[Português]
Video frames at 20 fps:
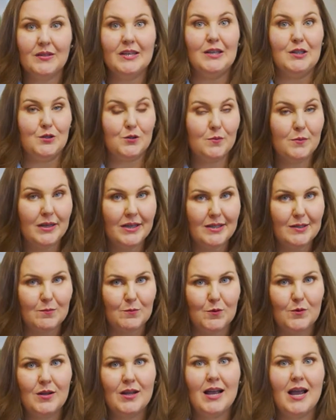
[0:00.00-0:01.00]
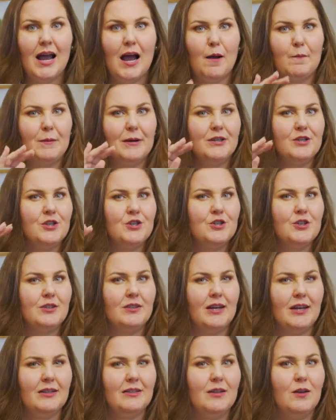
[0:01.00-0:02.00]
Isso mesmo. A partir de
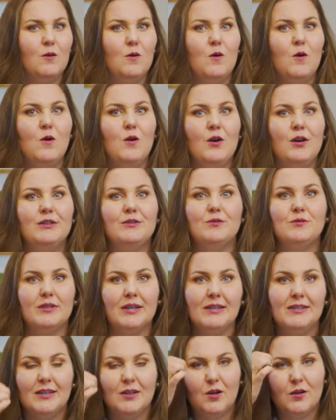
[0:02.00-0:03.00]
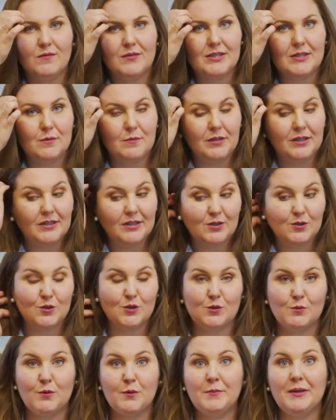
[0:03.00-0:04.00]
38, 39 semanas,
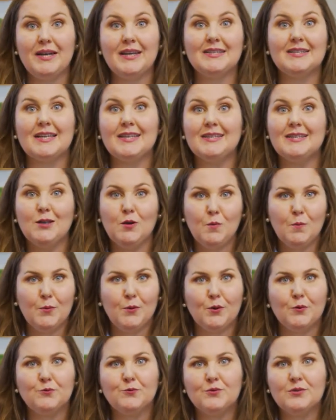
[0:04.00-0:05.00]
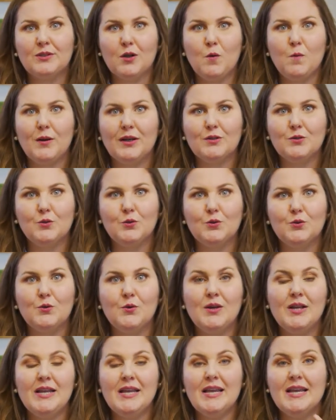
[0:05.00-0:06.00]
o seu bebê ele tá tão pronto, tão
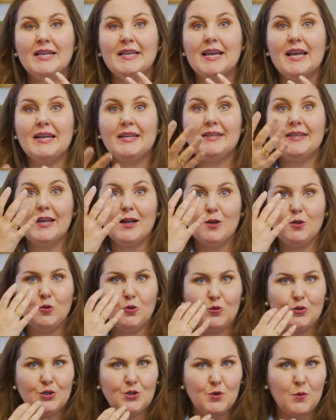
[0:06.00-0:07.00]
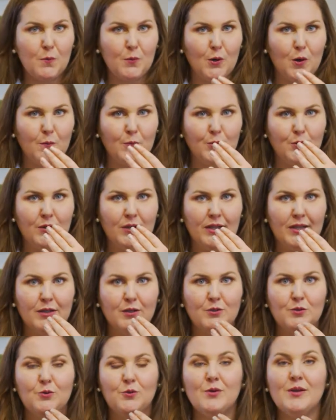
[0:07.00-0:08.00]
maduro, que ele deglute o próprio
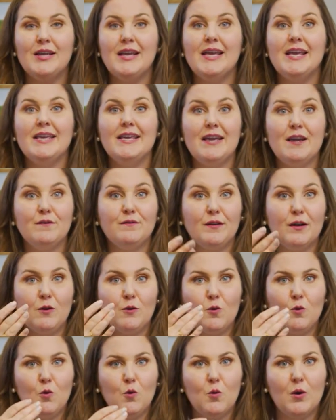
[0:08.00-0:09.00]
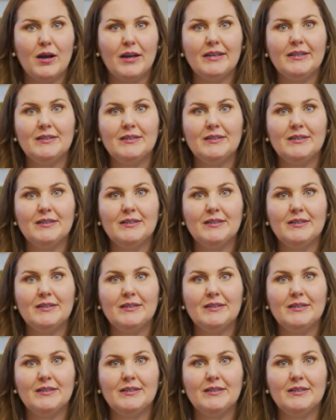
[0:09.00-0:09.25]
líquido e evacua.